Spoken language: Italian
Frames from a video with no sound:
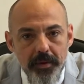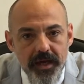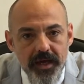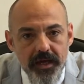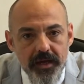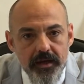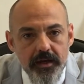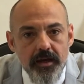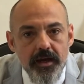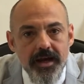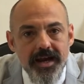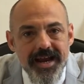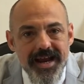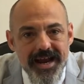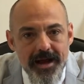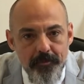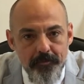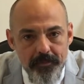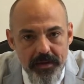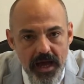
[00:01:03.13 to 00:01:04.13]
per
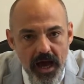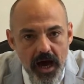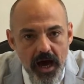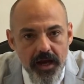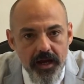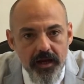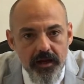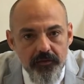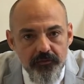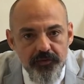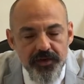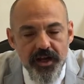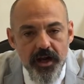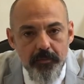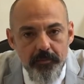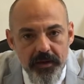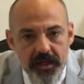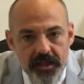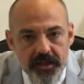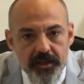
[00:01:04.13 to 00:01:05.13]
cambiare
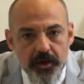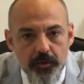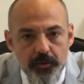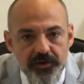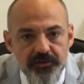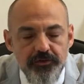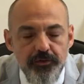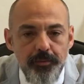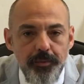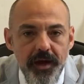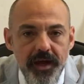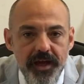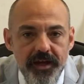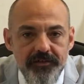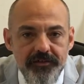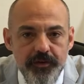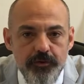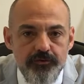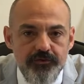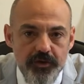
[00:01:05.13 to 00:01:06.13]
finalmente questo
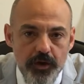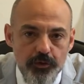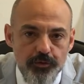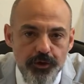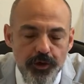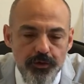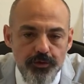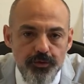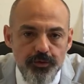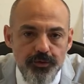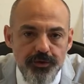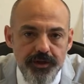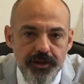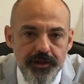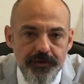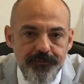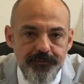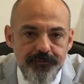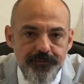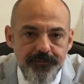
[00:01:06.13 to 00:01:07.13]
paese. Un saluto a
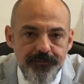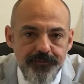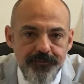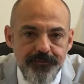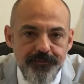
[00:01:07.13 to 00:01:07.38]
tutti.